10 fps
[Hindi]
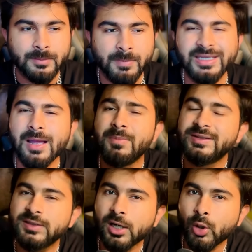मैं क्या
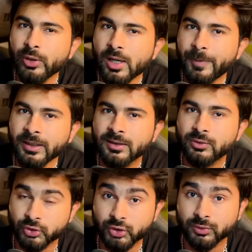मिस कर रहा हूँ यहाँ पे
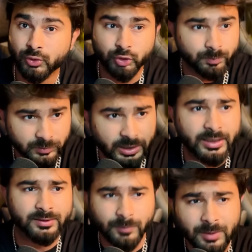कुछ कुछ
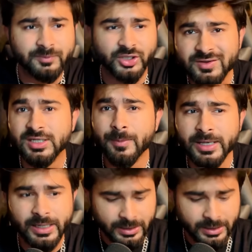गलत मतलब जज किया मैंने